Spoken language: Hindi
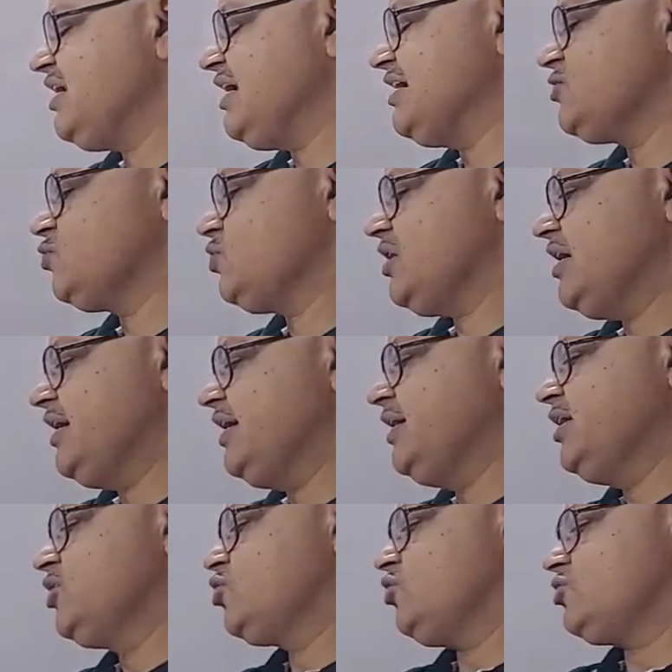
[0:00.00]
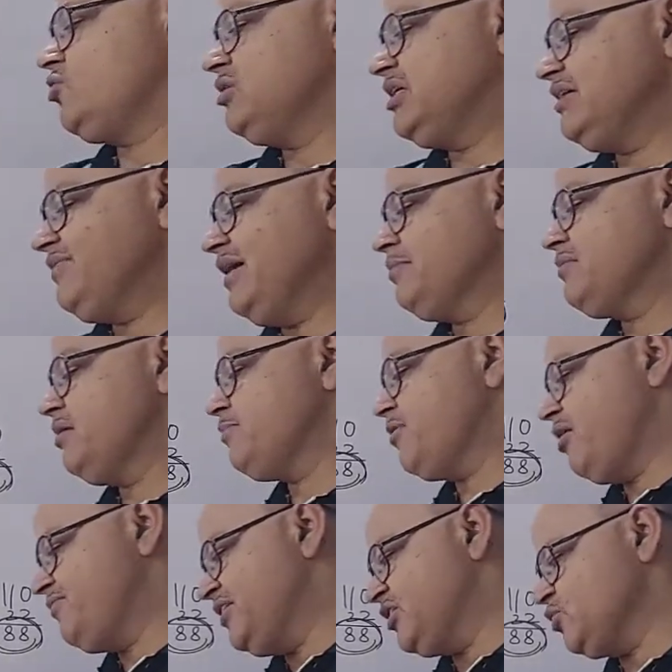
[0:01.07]
का लॉस हो रहा है तो ट्वेंटी फाइव का
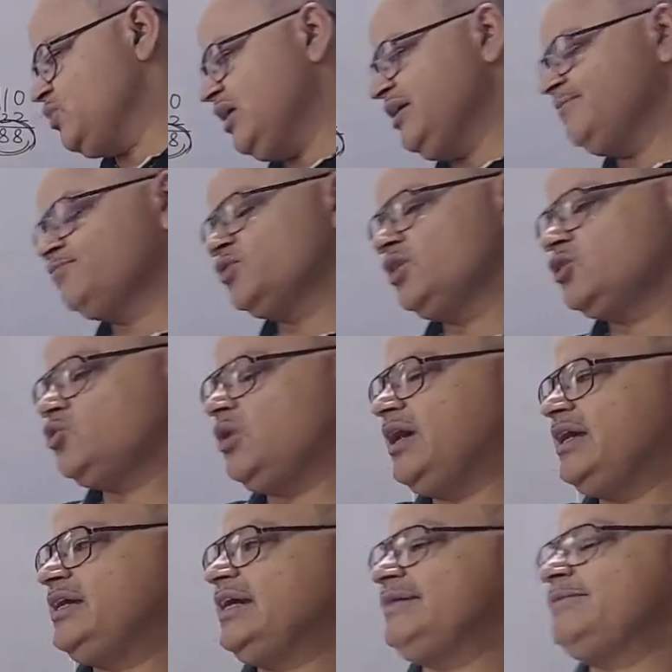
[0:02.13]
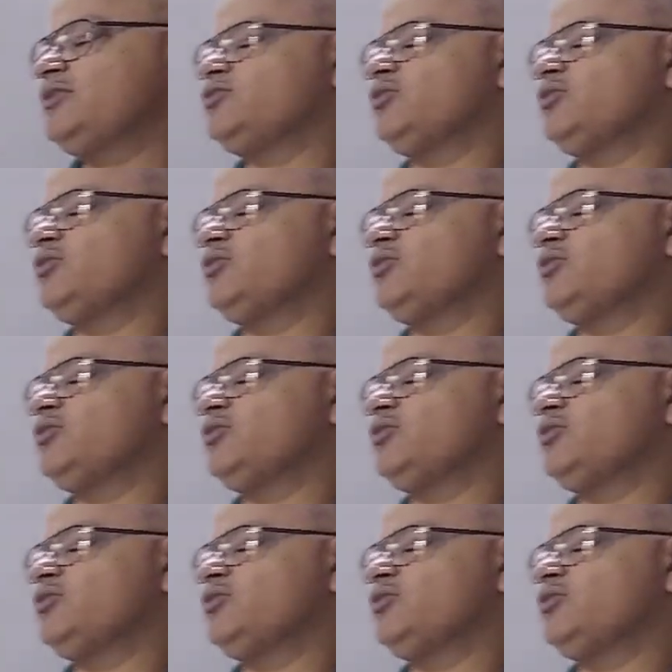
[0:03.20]
प्रॉफिट हुआ तो हंड्रेड में